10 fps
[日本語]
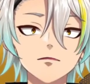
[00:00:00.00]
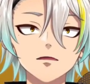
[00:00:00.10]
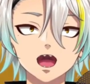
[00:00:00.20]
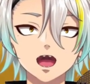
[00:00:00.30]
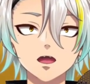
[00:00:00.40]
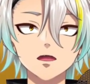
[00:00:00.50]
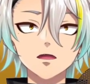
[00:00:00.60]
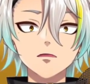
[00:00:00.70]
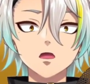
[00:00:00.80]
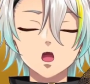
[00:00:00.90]
と思って、
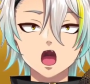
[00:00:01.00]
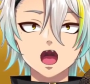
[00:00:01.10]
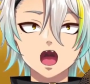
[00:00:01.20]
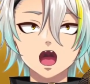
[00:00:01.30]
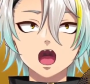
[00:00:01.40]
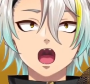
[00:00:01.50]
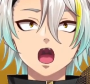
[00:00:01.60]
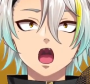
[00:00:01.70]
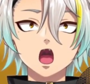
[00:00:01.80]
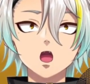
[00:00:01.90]
もしかして、
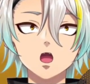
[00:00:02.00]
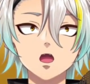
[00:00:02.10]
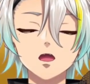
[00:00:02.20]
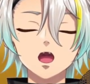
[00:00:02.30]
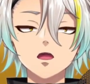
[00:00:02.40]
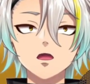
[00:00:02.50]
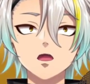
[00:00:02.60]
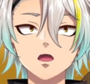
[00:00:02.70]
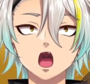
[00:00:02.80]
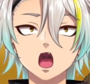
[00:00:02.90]
昨日
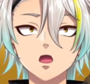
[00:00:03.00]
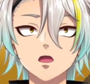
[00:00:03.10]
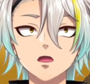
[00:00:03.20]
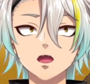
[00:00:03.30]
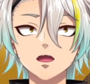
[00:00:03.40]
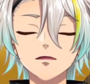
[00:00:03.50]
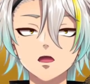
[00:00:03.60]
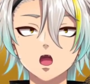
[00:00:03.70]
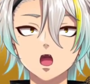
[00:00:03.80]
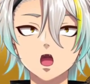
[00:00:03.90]
俺が交番に
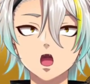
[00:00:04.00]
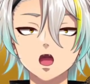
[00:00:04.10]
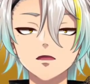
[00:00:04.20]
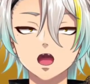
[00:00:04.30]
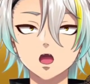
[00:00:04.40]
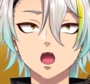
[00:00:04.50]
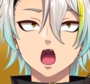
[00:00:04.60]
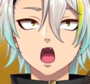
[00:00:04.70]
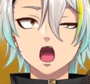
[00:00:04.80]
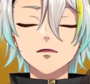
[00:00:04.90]
スマホを届けた前行
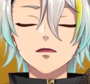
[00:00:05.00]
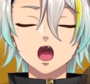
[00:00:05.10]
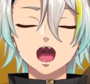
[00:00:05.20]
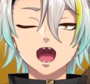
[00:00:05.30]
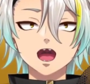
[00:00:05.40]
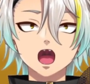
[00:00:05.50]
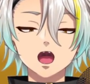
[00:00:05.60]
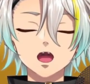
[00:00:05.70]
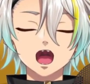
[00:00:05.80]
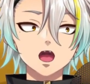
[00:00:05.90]
が、今帰ってきた
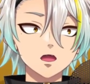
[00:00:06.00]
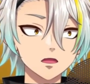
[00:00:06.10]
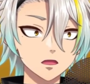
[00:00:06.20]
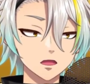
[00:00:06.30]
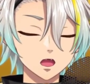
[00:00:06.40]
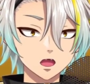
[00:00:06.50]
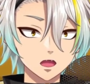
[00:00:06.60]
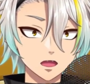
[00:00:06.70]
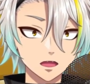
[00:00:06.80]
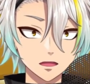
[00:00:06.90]
んじゃ
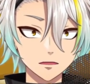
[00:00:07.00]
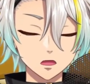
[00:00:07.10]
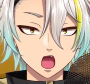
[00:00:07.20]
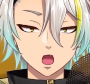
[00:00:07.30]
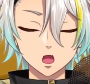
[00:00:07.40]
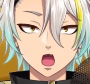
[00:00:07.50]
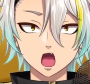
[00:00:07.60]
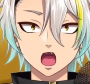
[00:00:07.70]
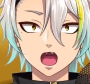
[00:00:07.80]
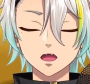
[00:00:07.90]
俺はこう
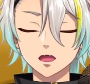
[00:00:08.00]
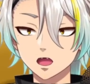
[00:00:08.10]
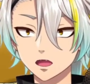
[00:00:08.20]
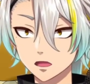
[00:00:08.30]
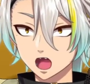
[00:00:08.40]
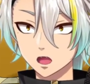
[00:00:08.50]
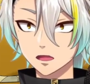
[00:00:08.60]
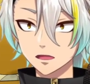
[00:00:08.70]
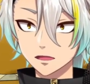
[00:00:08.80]
考えたわけなんだよね。